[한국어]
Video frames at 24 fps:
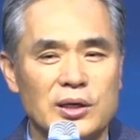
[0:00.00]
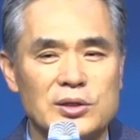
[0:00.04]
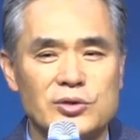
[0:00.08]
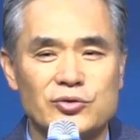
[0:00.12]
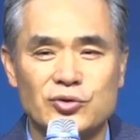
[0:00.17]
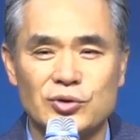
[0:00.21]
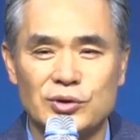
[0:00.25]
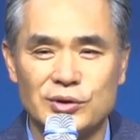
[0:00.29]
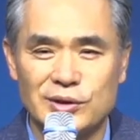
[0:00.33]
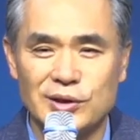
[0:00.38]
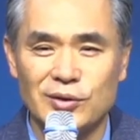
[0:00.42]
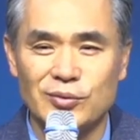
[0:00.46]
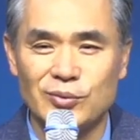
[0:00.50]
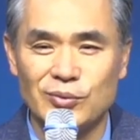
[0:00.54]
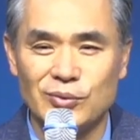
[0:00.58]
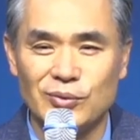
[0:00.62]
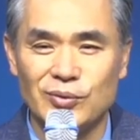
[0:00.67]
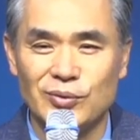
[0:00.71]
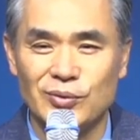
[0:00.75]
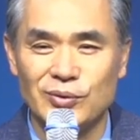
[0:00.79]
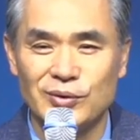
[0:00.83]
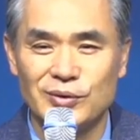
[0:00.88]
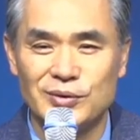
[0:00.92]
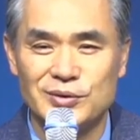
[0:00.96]
수 있다고
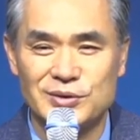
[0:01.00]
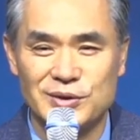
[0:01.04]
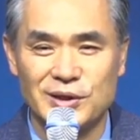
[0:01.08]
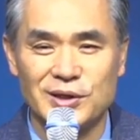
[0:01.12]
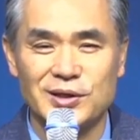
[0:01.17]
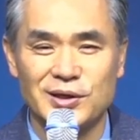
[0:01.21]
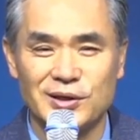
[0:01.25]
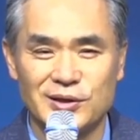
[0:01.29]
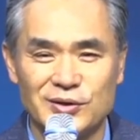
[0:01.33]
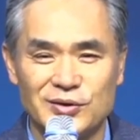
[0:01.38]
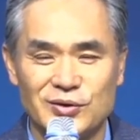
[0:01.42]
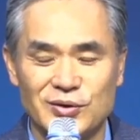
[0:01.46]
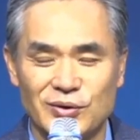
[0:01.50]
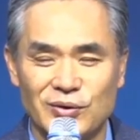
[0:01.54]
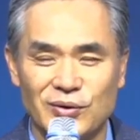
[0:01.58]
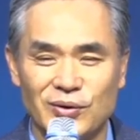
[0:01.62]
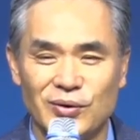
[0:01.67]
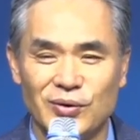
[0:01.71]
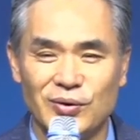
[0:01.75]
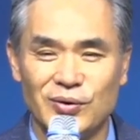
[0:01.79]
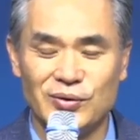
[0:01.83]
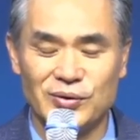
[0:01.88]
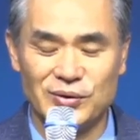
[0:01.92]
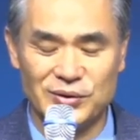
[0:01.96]
생각이 들어요.
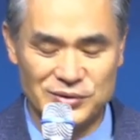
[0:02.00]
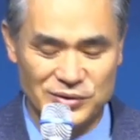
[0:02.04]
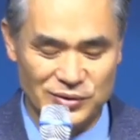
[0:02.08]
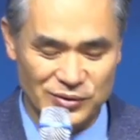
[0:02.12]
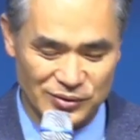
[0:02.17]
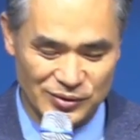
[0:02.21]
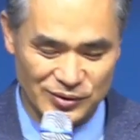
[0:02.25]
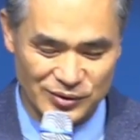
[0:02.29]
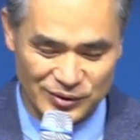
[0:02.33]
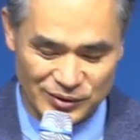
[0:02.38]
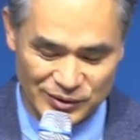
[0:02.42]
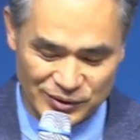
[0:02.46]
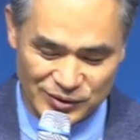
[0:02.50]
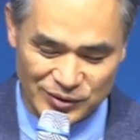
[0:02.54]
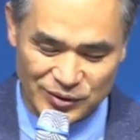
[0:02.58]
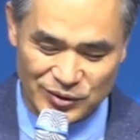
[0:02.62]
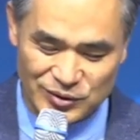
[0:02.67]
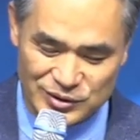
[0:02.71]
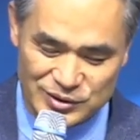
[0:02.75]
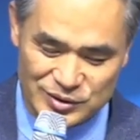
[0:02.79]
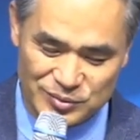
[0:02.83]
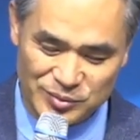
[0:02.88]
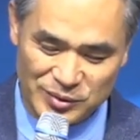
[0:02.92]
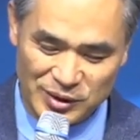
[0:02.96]
그래서
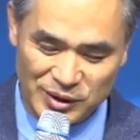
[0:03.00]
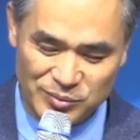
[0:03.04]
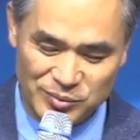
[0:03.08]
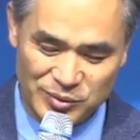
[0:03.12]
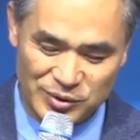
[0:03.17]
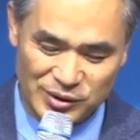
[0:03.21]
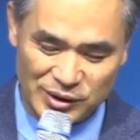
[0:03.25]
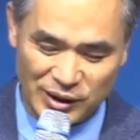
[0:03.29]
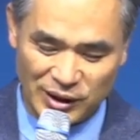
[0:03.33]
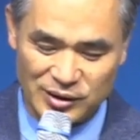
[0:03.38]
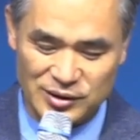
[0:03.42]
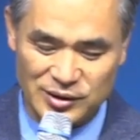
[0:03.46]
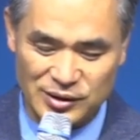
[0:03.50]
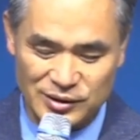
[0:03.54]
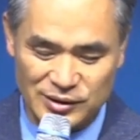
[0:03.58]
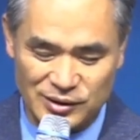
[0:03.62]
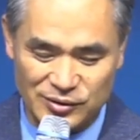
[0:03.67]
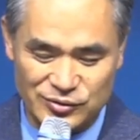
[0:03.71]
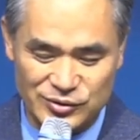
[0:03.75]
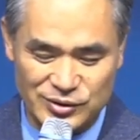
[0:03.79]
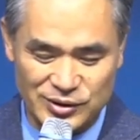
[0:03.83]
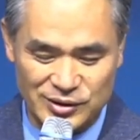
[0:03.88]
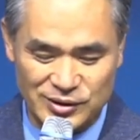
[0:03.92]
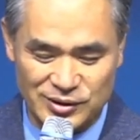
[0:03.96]
열심히 하면 다 된다고
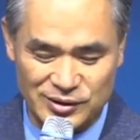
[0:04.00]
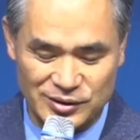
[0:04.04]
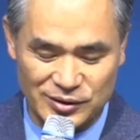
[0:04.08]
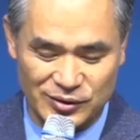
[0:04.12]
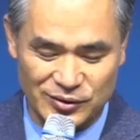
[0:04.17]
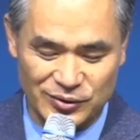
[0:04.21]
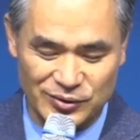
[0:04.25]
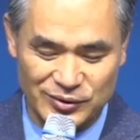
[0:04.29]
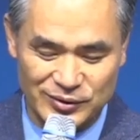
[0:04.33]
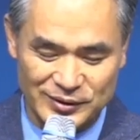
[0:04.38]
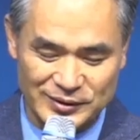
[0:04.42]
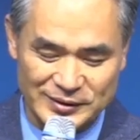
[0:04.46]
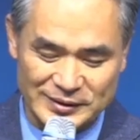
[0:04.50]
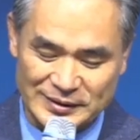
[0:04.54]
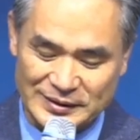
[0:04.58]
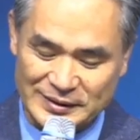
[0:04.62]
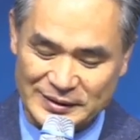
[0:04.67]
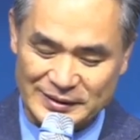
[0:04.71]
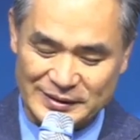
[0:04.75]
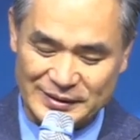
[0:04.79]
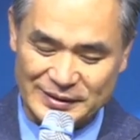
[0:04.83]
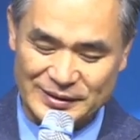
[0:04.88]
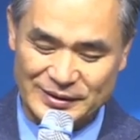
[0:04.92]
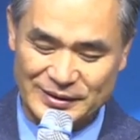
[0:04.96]
생각해요.
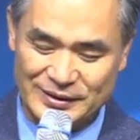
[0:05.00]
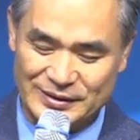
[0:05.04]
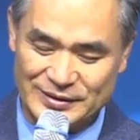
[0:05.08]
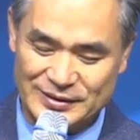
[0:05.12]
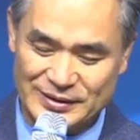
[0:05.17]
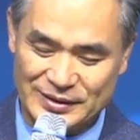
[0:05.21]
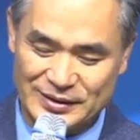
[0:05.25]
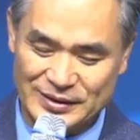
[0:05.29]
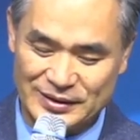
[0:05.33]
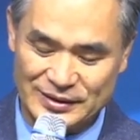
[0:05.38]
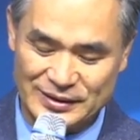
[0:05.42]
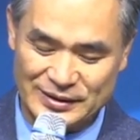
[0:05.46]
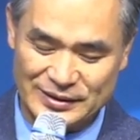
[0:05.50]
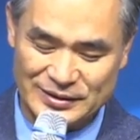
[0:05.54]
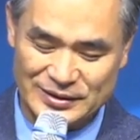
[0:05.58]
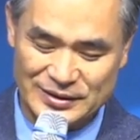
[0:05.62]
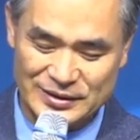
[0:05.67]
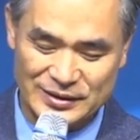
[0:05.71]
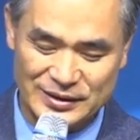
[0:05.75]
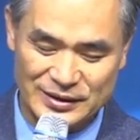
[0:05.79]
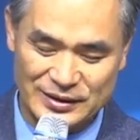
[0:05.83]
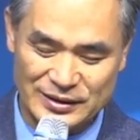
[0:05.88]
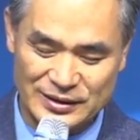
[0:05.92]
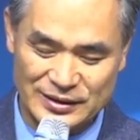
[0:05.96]
근데 이제
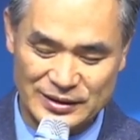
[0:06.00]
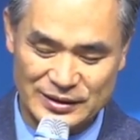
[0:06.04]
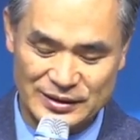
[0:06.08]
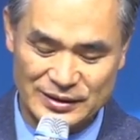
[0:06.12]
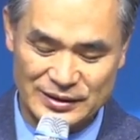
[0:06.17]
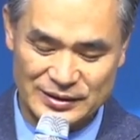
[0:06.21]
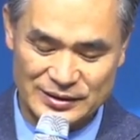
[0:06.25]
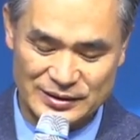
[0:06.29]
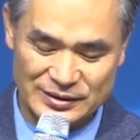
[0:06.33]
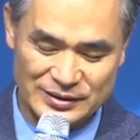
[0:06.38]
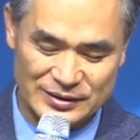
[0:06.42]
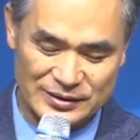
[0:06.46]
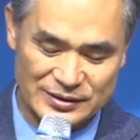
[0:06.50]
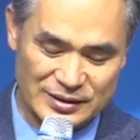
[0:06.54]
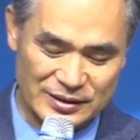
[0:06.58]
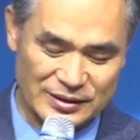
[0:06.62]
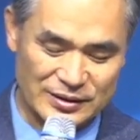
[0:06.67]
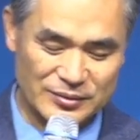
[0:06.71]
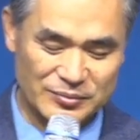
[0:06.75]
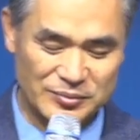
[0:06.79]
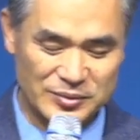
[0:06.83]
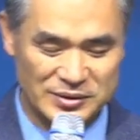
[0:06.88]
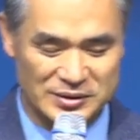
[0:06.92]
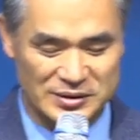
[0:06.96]
지나
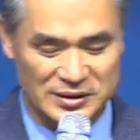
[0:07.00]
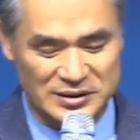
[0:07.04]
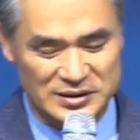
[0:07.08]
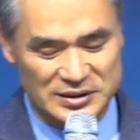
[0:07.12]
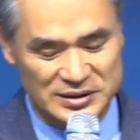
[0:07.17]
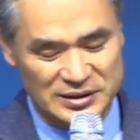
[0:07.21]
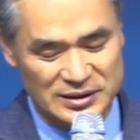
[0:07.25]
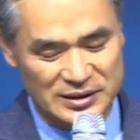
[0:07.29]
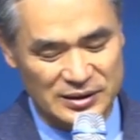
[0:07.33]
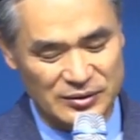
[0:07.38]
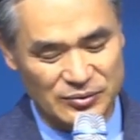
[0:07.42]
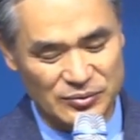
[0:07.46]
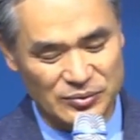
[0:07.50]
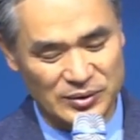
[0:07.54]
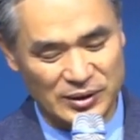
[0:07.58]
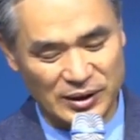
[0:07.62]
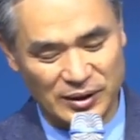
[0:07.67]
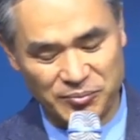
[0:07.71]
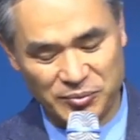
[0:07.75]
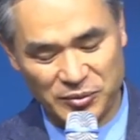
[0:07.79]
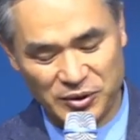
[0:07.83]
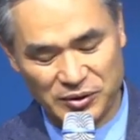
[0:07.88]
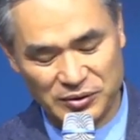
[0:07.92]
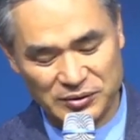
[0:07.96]
사람이 이제 지나고
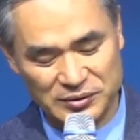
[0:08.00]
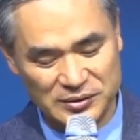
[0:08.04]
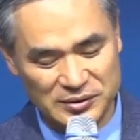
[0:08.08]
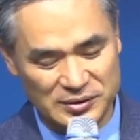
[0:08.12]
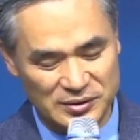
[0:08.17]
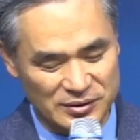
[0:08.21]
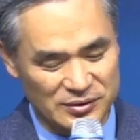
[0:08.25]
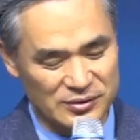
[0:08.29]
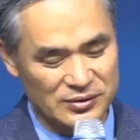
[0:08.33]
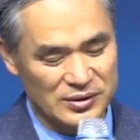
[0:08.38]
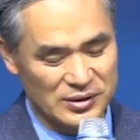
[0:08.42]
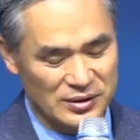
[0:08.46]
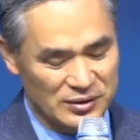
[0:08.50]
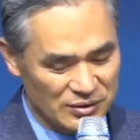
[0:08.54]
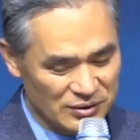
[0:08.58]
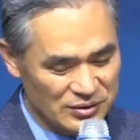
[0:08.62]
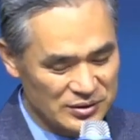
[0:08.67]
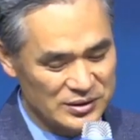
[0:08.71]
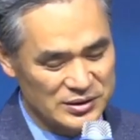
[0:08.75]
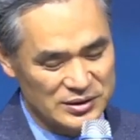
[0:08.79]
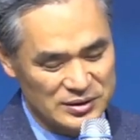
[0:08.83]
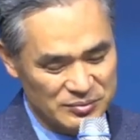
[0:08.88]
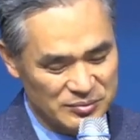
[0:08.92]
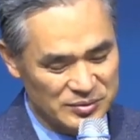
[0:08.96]
나면 그렇게
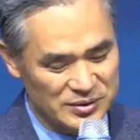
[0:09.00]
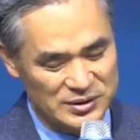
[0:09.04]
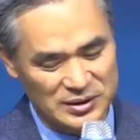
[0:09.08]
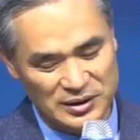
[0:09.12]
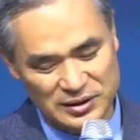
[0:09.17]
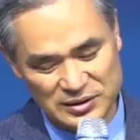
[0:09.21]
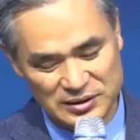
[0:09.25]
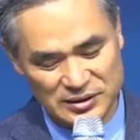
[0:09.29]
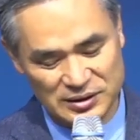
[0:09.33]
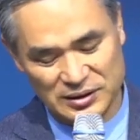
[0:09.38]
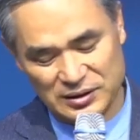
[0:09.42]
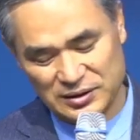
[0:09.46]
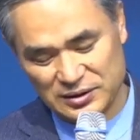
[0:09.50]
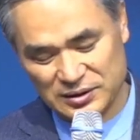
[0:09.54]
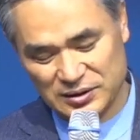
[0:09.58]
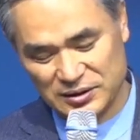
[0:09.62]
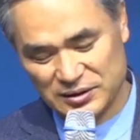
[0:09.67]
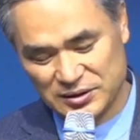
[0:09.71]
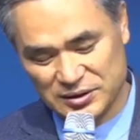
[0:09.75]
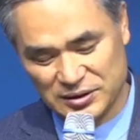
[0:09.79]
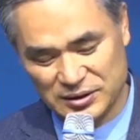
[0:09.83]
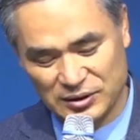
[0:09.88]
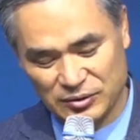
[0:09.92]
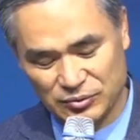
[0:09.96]
열심히 살다 이렇게
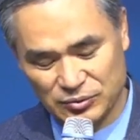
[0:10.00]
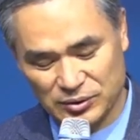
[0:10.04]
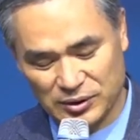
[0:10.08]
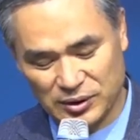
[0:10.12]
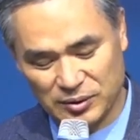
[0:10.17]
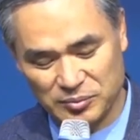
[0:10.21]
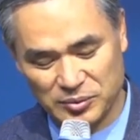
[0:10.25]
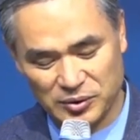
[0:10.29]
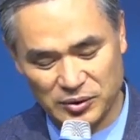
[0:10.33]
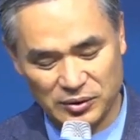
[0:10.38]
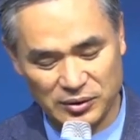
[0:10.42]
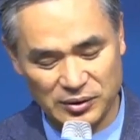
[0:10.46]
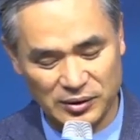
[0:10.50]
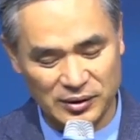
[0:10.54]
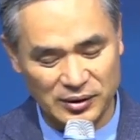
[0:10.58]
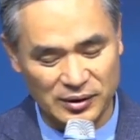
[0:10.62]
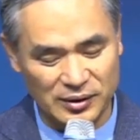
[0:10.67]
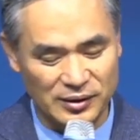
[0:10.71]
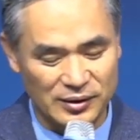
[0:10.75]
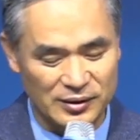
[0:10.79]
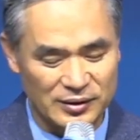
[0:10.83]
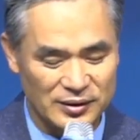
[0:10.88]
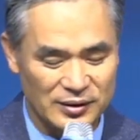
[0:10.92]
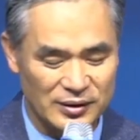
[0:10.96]
지나고 나면
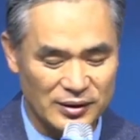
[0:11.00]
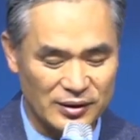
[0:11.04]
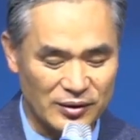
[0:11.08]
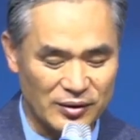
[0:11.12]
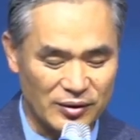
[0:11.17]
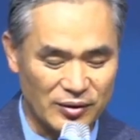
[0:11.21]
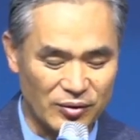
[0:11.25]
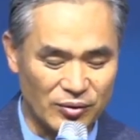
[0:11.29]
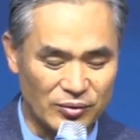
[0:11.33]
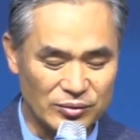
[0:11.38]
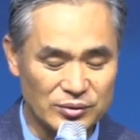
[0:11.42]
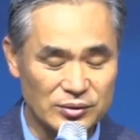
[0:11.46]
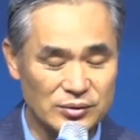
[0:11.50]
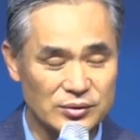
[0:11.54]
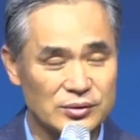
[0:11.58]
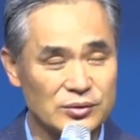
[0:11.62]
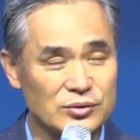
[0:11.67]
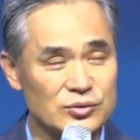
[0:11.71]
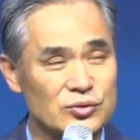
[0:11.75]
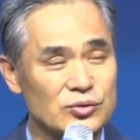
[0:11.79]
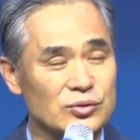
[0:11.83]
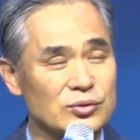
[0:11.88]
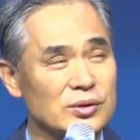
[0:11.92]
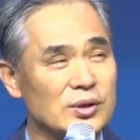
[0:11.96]
어느
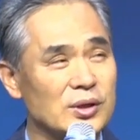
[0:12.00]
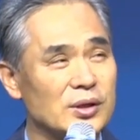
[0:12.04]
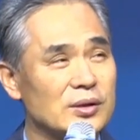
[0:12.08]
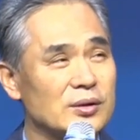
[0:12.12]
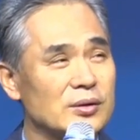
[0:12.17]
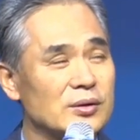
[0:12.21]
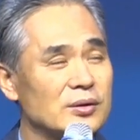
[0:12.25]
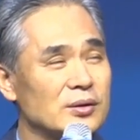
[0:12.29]
순간